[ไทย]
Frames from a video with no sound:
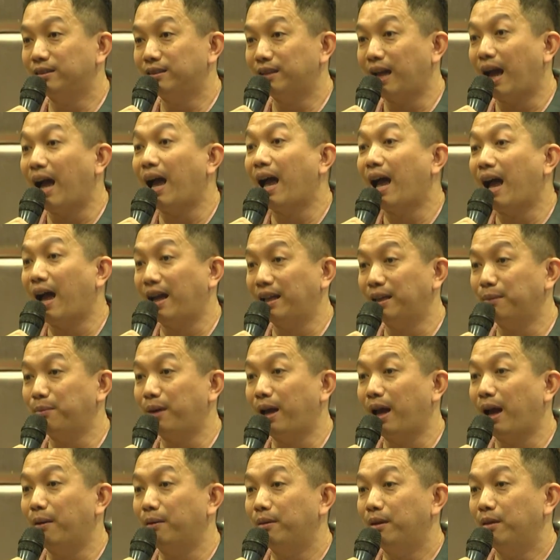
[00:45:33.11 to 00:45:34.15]
หน้าใช่ไหม
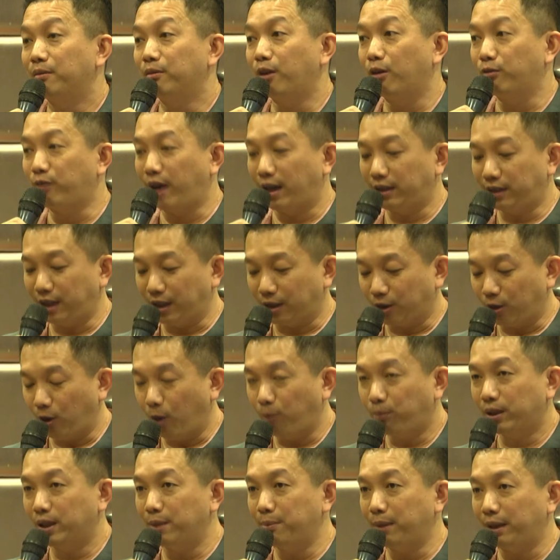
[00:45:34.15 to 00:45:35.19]
ครับพอไฟติดครบ
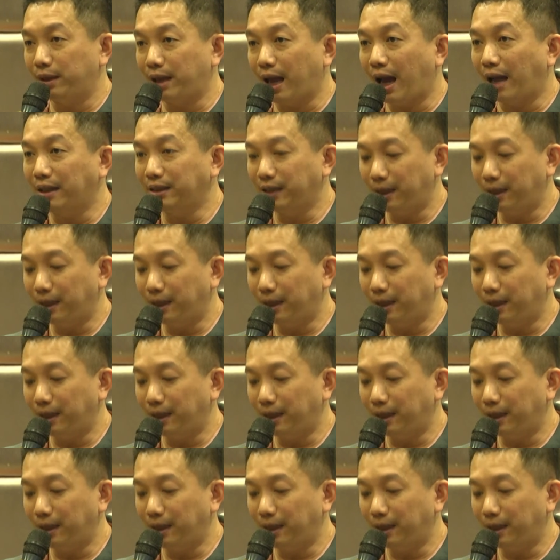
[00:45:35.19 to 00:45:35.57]
ขึ้นเป็นหน้า